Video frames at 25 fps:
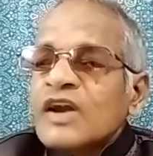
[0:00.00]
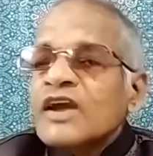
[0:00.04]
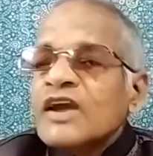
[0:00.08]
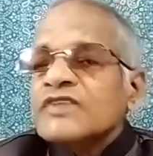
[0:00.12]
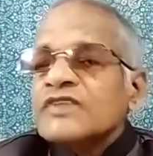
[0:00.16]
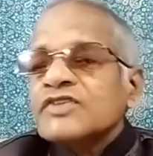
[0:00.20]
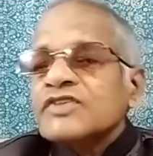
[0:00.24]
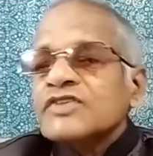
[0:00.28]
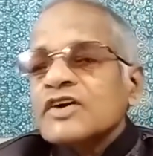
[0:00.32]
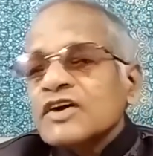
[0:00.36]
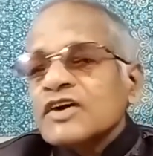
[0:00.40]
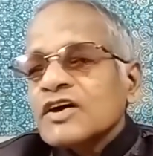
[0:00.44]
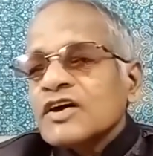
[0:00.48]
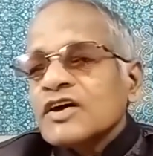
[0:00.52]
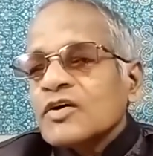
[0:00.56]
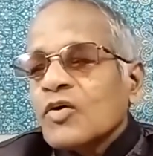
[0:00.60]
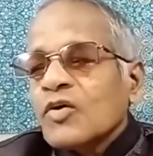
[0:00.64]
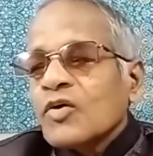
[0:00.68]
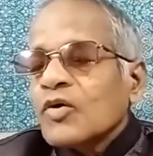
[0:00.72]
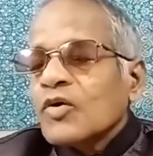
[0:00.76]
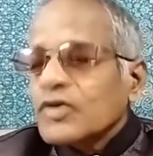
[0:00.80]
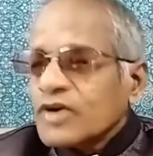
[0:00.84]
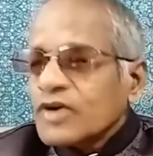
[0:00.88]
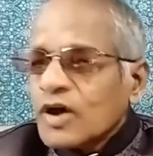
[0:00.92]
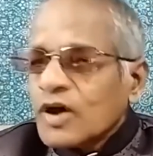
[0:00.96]
లేకపోతే ఏ
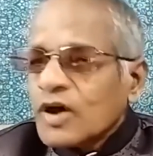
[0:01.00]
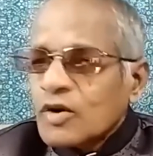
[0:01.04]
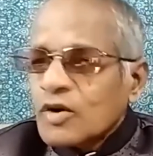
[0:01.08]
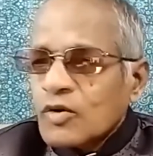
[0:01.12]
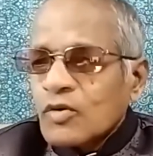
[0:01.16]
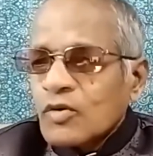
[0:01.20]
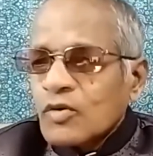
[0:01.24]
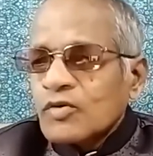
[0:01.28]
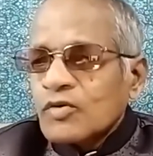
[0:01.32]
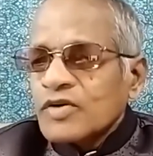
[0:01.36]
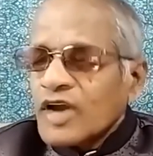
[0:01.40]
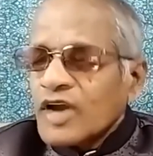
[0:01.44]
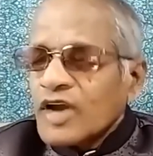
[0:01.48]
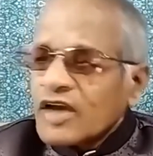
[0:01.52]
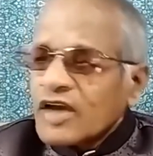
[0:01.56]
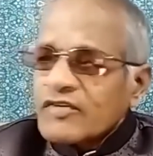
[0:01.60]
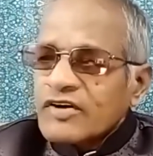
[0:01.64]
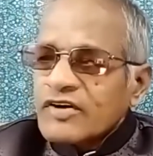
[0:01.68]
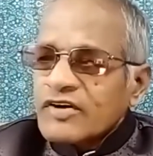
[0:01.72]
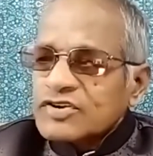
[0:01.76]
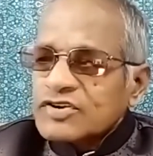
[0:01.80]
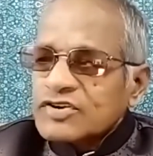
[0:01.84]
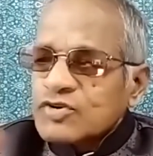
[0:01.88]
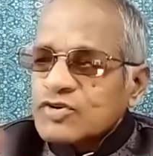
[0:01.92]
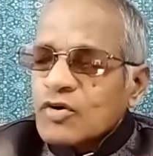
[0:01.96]
కోరికలు
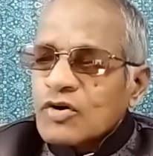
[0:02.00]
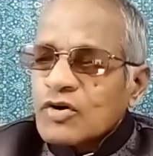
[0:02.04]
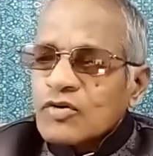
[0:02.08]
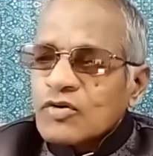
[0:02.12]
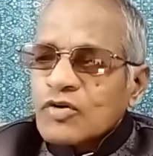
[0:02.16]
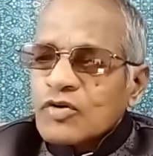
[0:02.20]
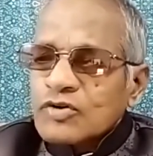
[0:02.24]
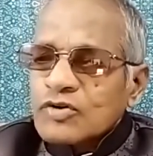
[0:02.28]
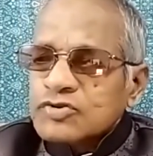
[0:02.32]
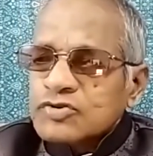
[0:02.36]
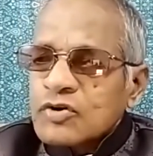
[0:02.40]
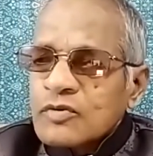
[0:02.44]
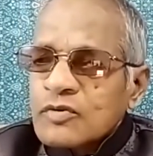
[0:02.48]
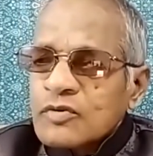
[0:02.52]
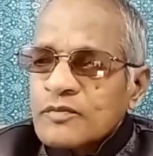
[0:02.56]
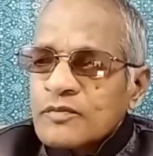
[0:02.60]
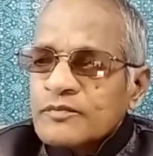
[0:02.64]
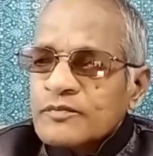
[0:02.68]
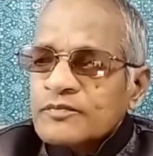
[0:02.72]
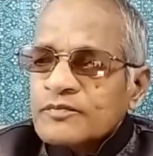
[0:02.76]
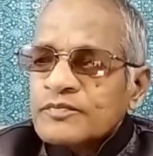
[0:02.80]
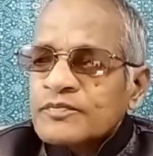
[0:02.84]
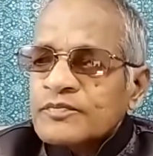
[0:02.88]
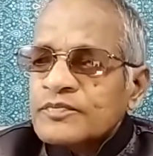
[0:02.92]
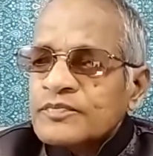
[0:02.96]
నెరవేర్చుకోవడం కోసం
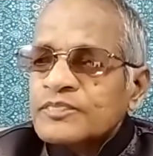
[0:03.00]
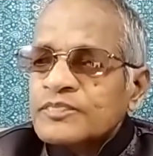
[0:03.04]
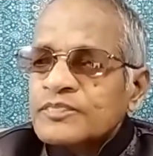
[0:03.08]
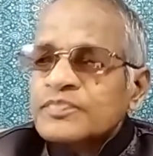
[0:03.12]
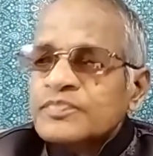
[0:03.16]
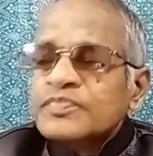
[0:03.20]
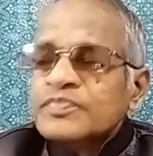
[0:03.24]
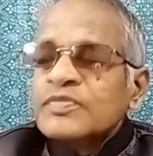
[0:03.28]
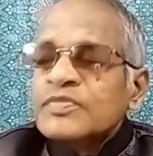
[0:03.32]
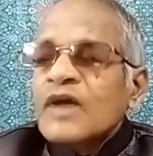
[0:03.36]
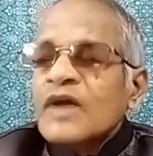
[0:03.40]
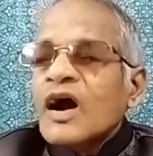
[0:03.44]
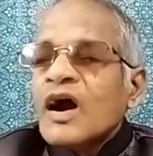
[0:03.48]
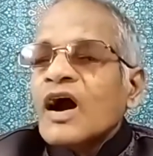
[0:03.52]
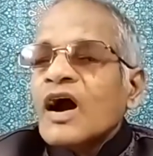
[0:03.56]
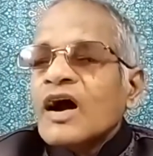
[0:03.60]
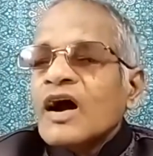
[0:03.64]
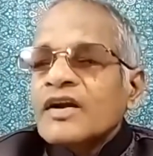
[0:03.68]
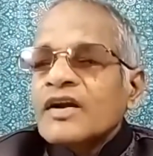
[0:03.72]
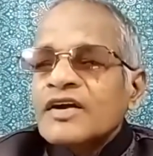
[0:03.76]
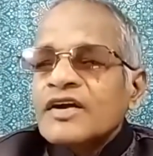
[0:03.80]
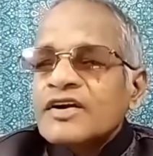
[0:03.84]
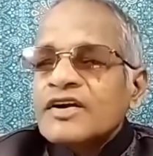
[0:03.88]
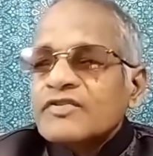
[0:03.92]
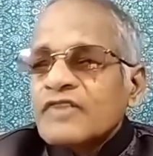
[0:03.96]

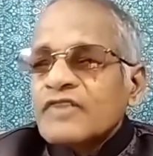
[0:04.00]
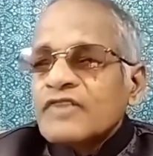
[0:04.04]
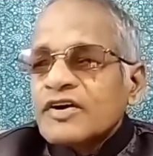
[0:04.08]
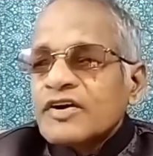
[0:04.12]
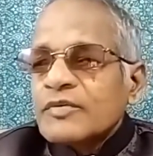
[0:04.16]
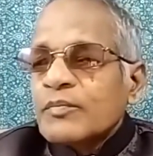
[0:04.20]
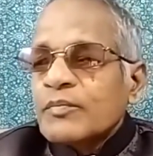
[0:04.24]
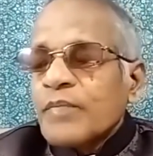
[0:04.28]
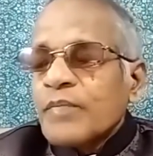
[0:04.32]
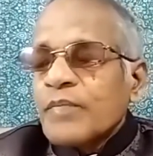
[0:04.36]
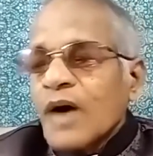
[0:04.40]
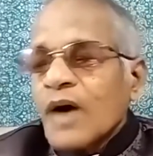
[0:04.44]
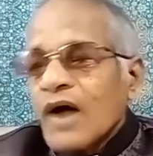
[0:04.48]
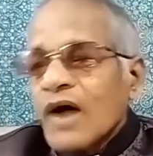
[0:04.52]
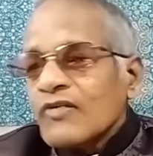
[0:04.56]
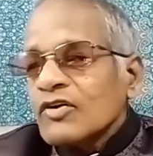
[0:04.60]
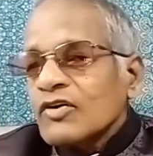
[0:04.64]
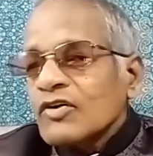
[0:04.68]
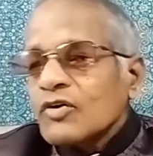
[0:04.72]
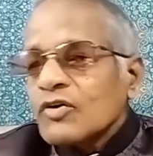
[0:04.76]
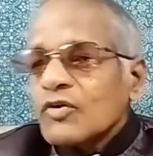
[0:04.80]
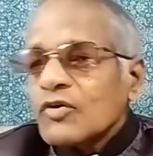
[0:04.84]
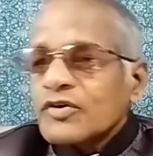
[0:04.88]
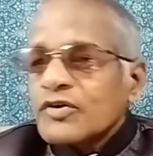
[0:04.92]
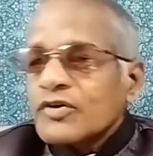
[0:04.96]
అనేటువంటి
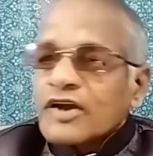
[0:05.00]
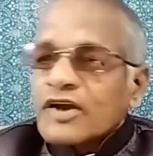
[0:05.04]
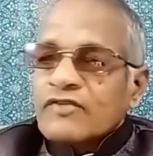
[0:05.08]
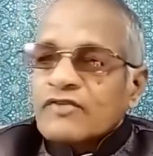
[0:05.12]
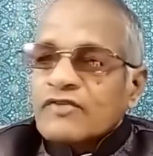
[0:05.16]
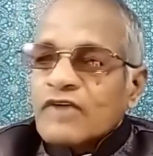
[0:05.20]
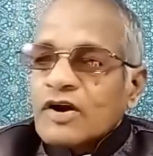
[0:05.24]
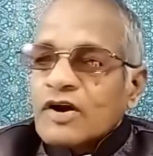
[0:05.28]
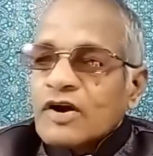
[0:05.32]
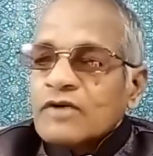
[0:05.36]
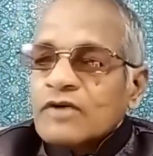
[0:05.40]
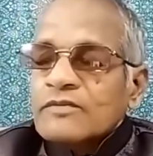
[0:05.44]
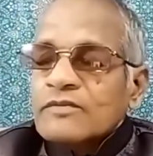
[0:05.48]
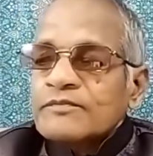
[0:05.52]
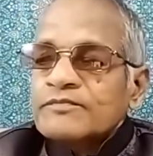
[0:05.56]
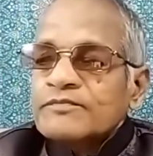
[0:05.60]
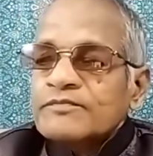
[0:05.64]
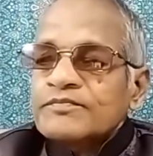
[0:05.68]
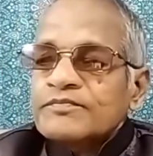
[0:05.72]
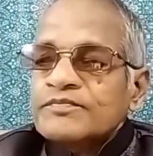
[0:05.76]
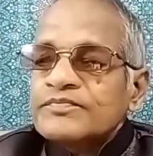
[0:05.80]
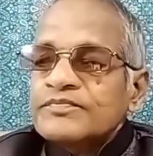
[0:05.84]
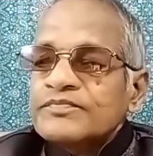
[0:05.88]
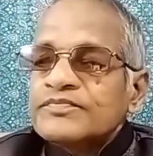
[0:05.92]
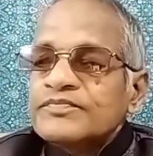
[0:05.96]
భావనలో ఉంటారు వాళ్ళు
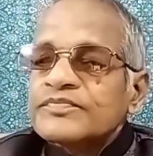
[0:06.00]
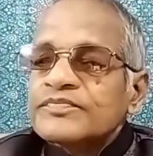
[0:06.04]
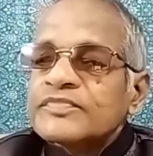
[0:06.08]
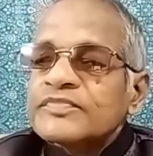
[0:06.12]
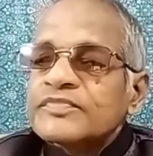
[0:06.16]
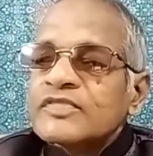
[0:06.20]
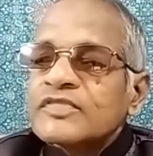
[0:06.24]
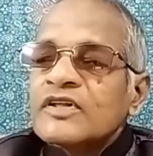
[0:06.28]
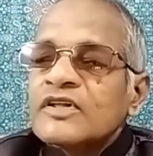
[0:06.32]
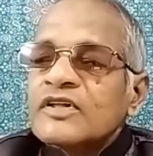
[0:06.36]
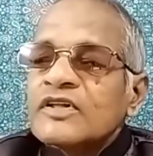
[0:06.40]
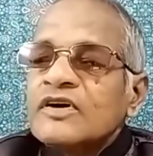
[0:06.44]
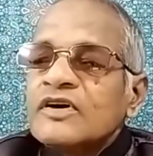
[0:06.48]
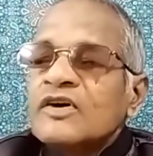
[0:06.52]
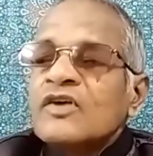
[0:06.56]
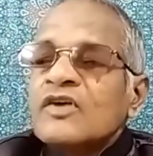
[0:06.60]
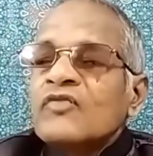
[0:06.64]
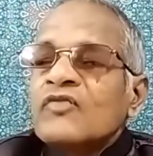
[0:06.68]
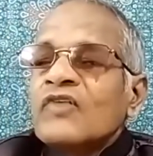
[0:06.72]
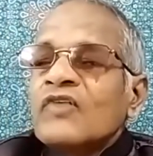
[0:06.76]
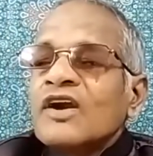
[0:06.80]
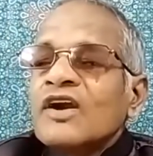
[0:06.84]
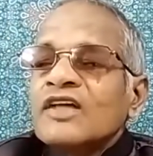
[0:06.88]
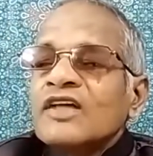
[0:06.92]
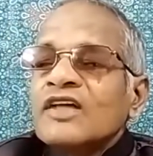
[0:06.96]

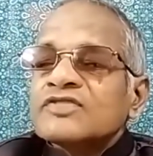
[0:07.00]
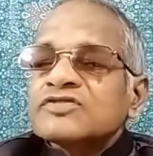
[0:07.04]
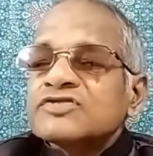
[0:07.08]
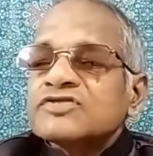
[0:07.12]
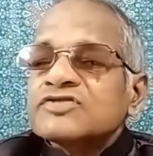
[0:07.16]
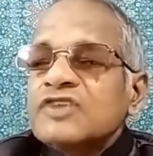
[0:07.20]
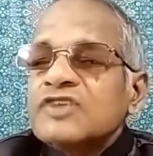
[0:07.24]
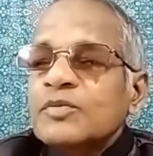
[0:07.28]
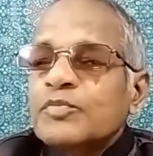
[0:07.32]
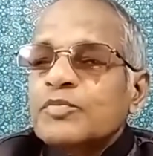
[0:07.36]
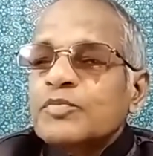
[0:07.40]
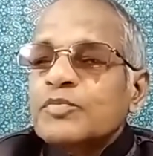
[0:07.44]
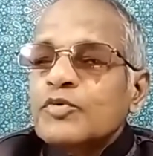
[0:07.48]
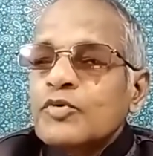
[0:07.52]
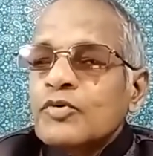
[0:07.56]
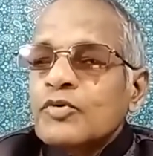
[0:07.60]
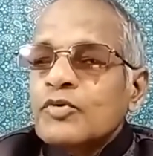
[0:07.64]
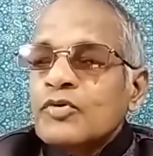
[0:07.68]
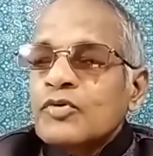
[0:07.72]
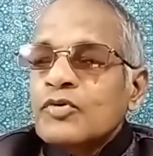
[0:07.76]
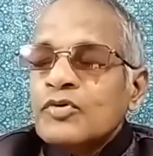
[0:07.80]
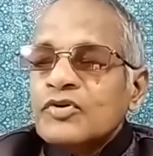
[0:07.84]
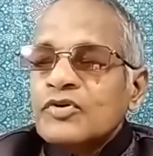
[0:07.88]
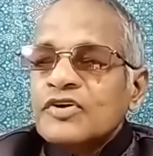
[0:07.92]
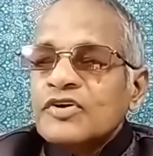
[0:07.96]
వాళ్ళు ఎంతసేపు
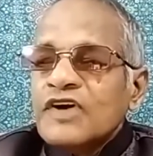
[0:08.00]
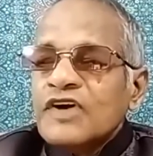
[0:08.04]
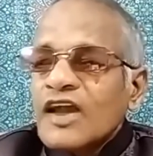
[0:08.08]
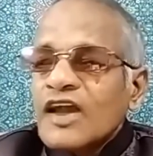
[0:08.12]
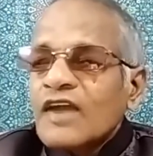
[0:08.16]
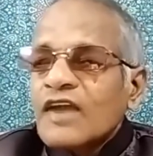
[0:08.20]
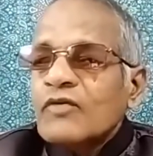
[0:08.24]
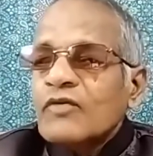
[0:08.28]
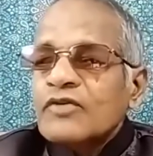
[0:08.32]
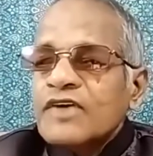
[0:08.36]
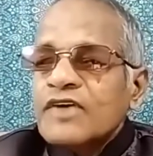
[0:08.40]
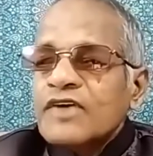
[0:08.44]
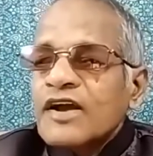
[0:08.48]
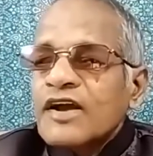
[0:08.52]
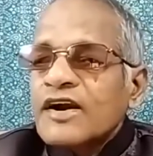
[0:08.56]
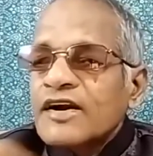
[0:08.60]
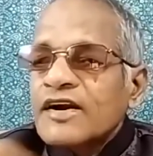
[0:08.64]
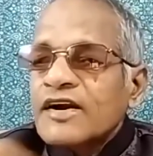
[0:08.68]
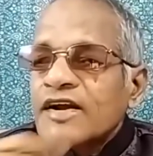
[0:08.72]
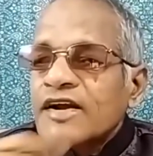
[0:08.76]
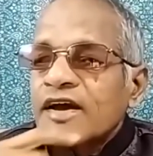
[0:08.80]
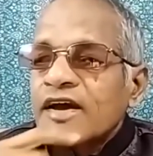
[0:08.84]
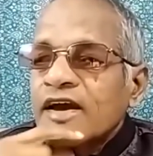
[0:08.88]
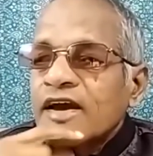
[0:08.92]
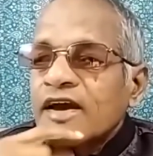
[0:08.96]
ఎలా
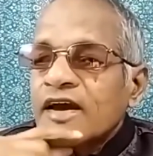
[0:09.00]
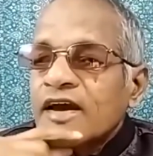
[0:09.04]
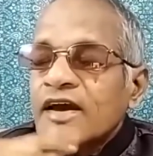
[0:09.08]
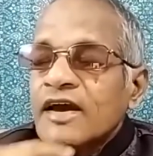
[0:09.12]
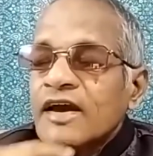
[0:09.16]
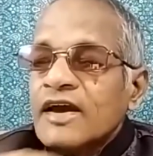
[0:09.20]
ఉంటారంటే